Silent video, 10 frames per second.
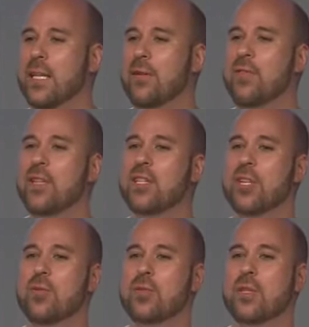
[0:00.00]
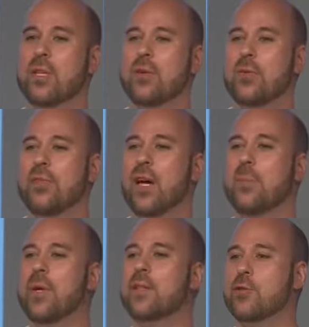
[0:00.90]
que a vida já nos deu
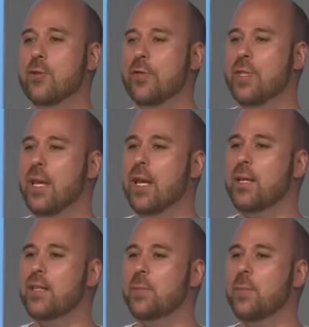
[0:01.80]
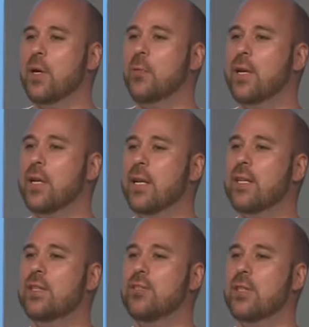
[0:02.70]
ferramentas suficientes para uma
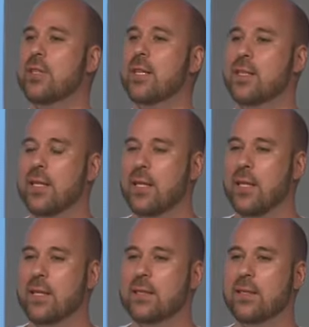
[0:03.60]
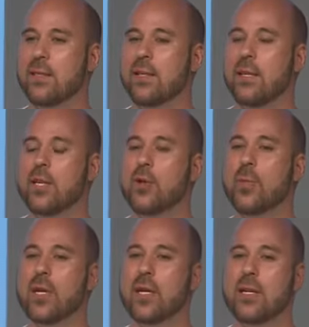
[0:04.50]
grande transcendência e
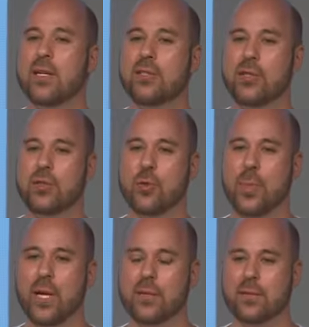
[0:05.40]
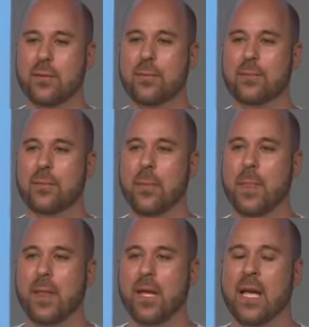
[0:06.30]
uma grande superação.
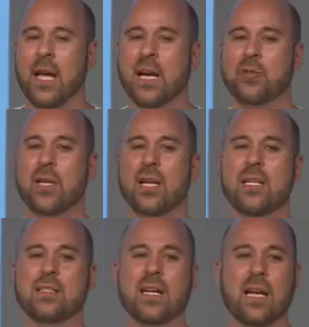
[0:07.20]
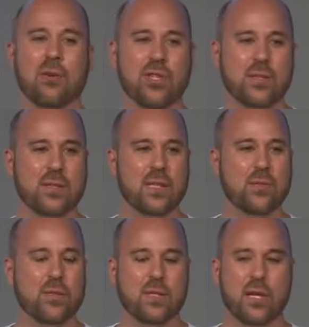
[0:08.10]
A jornalista Cláudia
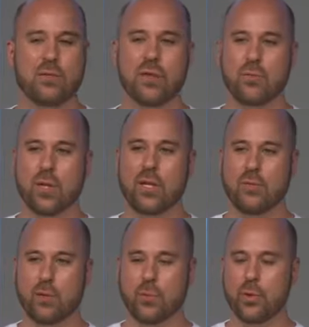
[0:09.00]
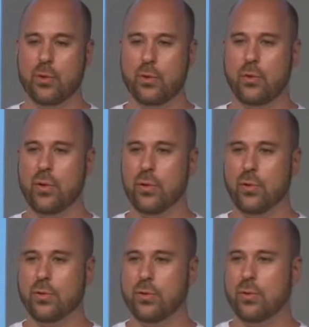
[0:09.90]
Santos escreveu um livro muito
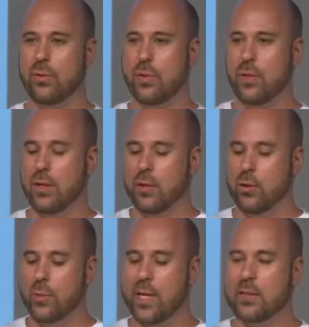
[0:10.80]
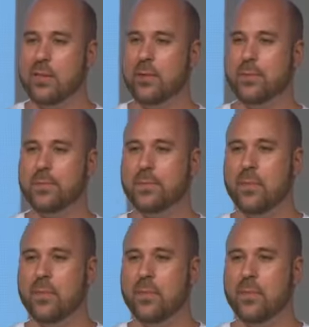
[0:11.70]
curioso no Brasil